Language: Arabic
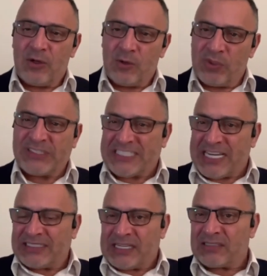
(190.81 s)

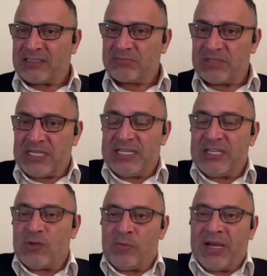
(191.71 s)
والتساترة
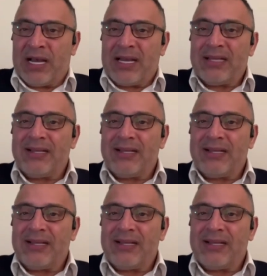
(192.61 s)
اللي هما